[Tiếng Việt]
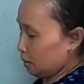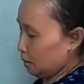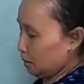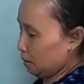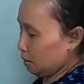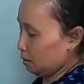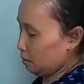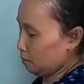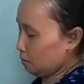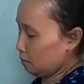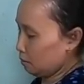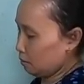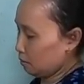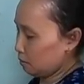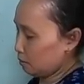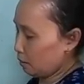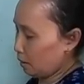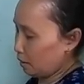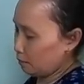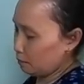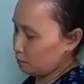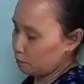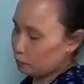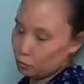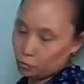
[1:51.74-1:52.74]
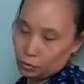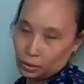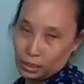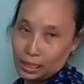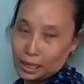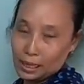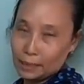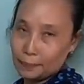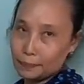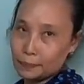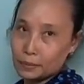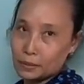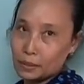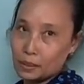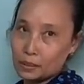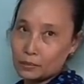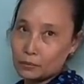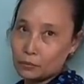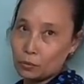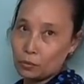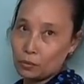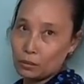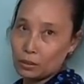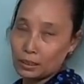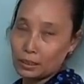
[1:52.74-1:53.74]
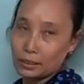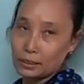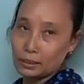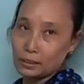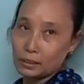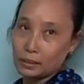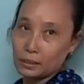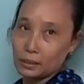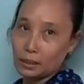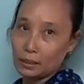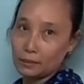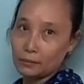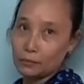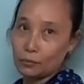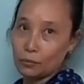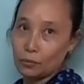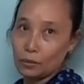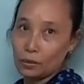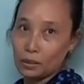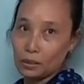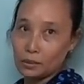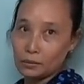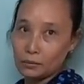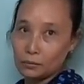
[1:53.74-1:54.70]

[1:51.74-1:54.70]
À, không, không, thuốc áp, cứ hết thuốc là đi lấy thuốc. Hết